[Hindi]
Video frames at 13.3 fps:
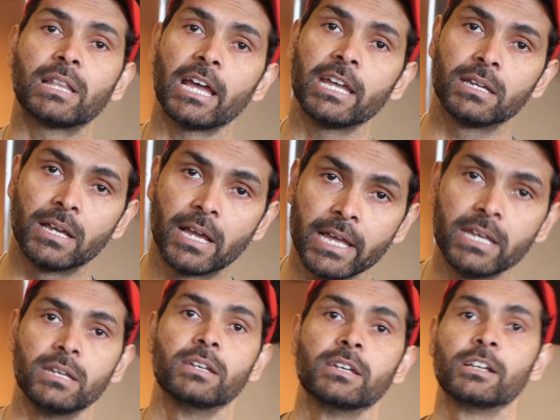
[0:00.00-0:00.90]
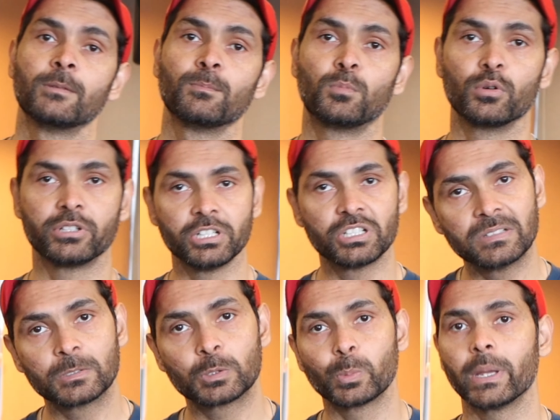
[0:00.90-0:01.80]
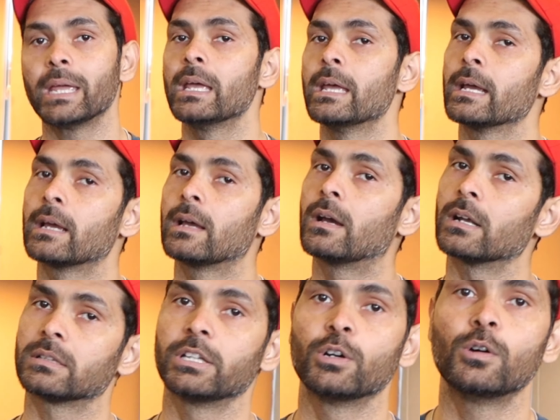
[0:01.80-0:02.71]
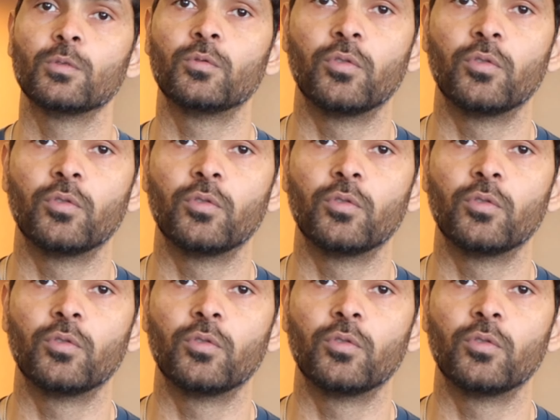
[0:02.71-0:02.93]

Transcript: बताई गई पोजीशंस में करते हो